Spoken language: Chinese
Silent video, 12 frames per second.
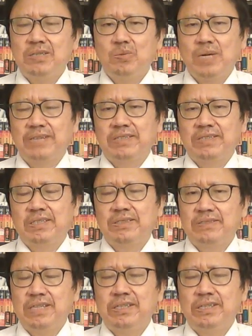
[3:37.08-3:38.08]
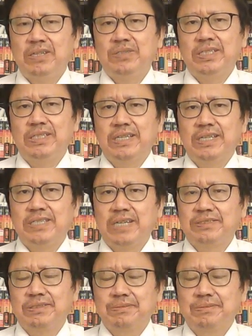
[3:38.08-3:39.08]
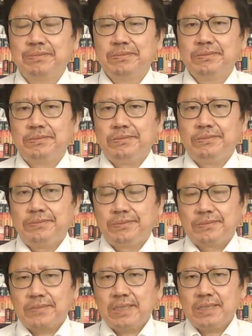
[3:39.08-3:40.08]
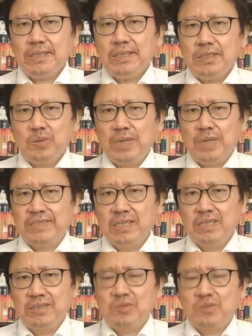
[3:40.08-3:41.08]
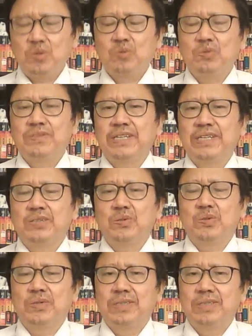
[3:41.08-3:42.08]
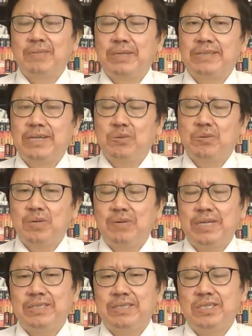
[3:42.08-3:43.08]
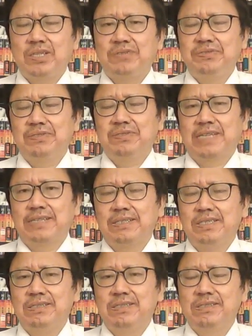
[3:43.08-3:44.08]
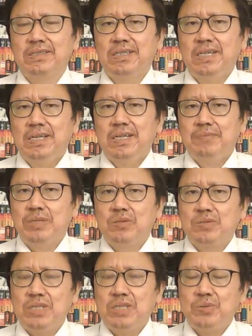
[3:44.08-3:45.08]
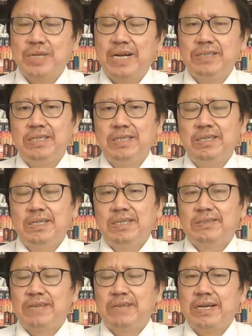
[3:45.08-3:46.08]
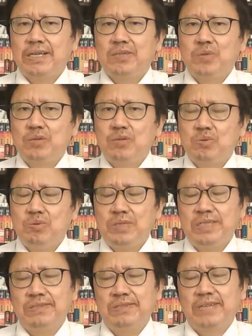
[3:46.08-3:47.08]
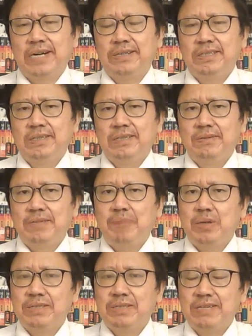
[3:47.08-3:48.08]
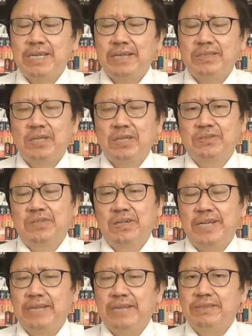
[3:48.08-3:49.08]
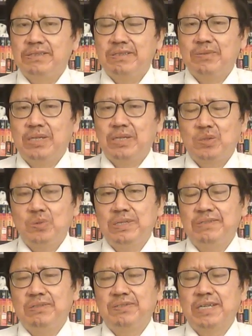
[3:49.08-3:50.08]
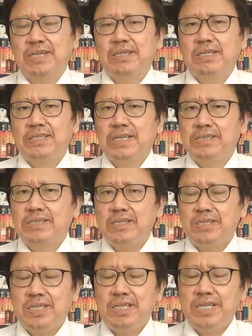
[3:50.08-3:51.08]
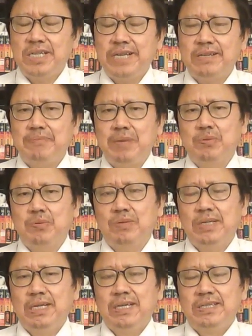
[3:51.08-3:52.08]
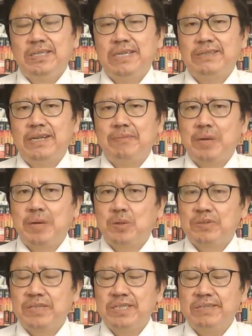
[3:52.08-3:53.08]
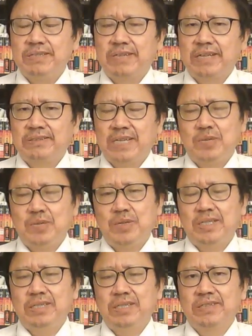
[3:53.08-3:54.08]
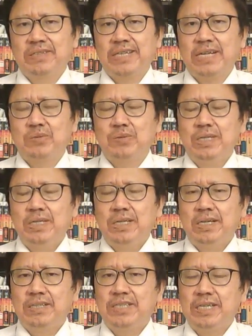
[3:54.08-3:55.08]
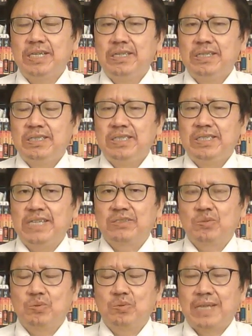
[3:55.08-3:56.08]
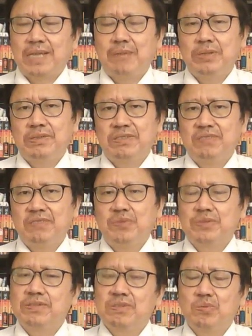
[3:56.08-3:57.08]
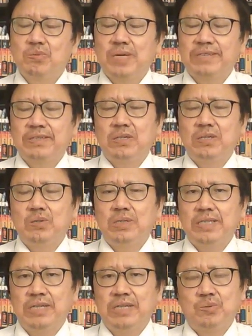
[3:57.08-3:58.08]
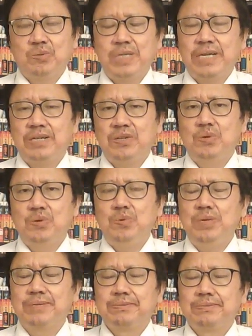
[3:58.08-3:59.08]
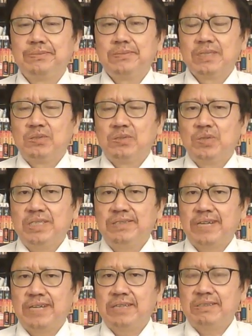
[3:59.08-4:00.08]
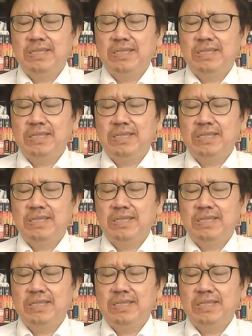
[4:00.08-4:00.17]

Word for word: 卢卡申科撑到底的架势。卢卡申科做出这个动作，那么在国内外激起了复杂的形式，民众继续抗议，在最初警察。暴力镇压导致了两人死亡、多人受伤，将近七千人被捕。现在白俄罗斯的警察采取了克制的态度，而且显示出他们是否支持卢卡申科也出现了犹豫。说警察镇